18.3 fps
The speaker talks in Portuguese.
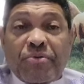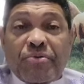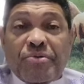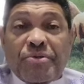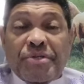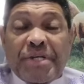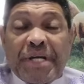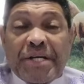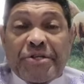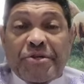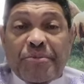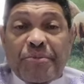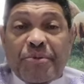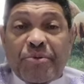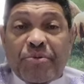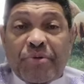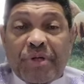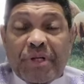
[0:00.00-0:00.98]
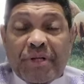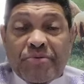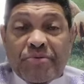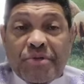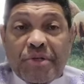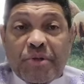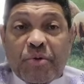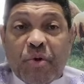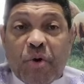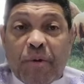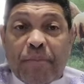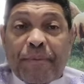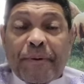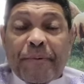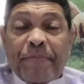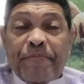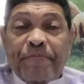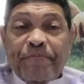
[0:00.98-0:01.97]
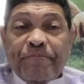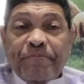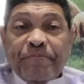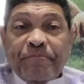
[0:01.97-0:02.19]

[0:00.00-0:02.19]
dos sete mil que não se dobram,